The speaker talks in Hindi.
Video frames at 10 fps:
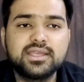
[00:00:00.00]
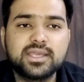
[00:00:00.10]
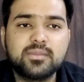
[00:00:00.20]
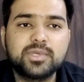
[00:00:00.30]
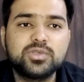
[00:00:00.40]

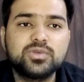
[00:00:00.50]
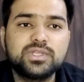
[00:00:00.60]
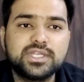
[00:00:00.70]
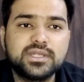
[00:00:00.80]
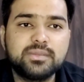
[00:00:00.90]
कि आपकी जो
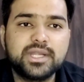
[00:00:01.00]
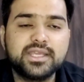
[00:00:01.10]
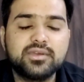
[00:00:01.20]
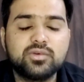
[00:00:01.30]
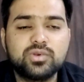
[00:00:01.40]
सीटें
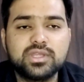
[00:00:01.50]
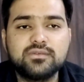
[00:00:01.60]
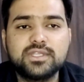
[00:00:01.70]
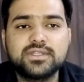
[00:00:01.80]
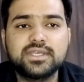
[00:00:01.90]
बढ़ी है
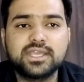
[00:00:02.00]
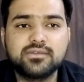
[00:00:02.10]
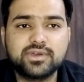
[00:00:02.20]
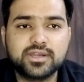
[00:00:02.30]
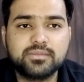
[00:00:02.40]
उनकी वजह से
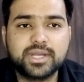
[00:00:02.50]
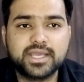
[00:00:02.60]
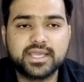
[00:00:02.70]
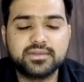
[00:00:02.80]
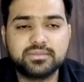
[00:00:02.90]
क्या फ़र्क
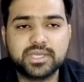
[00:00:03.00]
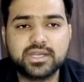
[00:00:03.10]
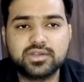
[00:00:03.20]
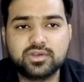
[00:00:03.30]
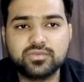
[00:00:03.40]
पड़ेगा इस पर
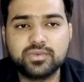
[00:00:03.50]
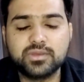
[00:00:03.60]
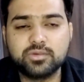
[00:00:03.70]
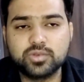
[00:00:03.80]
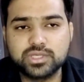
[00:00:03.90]
कट ऑफ
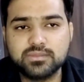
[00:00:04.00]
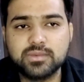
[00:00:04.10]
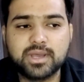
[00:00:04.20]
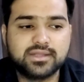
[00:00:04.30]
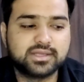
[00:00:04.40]
पे उसकी
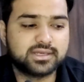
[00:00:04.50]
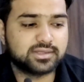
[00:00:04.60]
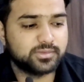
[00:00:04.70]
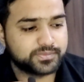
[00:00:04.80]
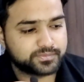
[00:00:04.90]
मैं बात
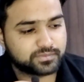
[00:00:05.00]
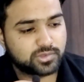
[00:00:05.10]
करता हूँ